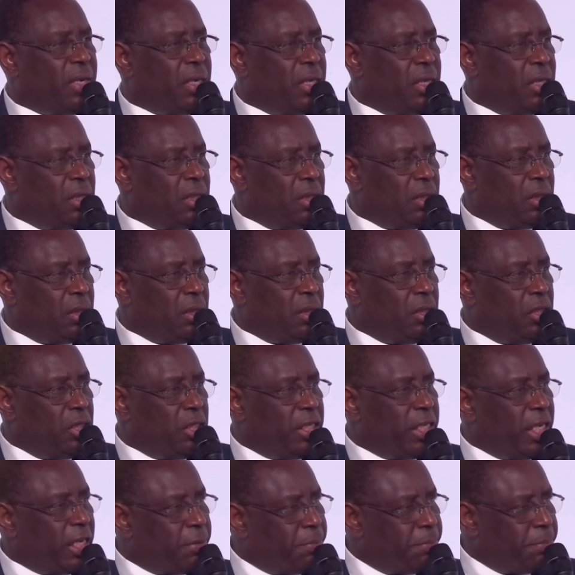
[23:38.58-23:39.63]
le
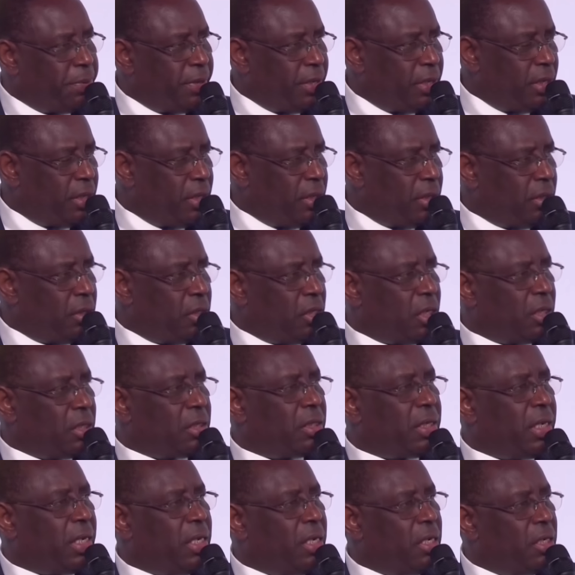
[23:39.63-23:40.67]
J E T P,
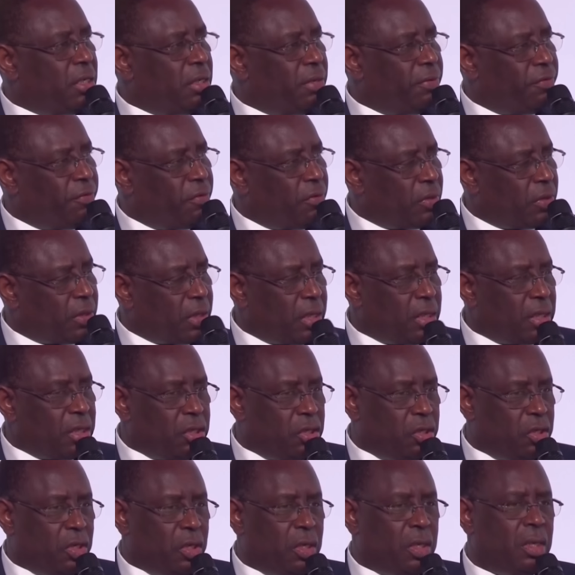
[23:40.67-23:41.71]
Just Energy for
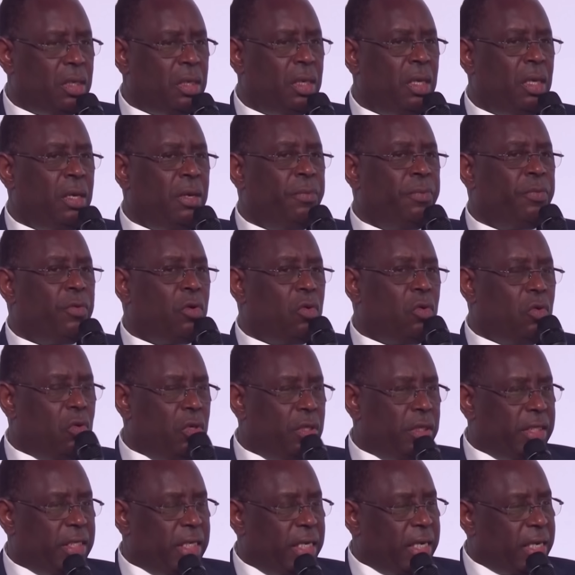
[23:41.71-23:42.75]
Transition, où le
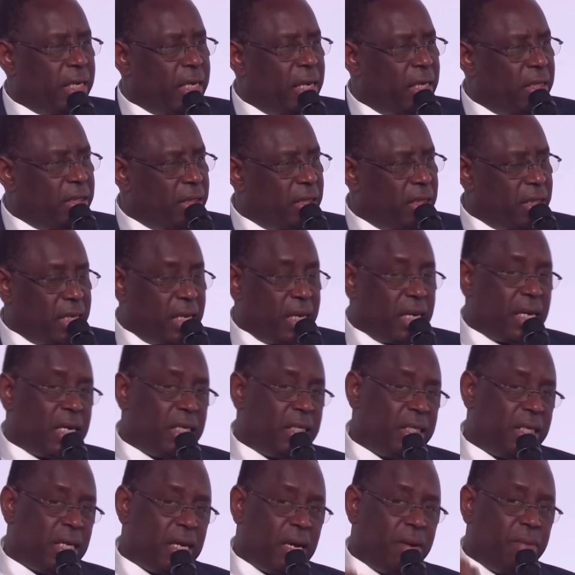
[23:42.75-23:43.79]
Sénégal s'est
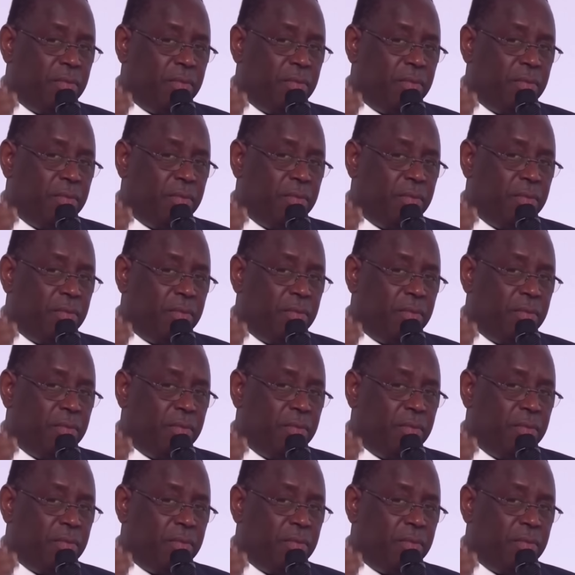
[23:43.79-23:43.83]
engagé à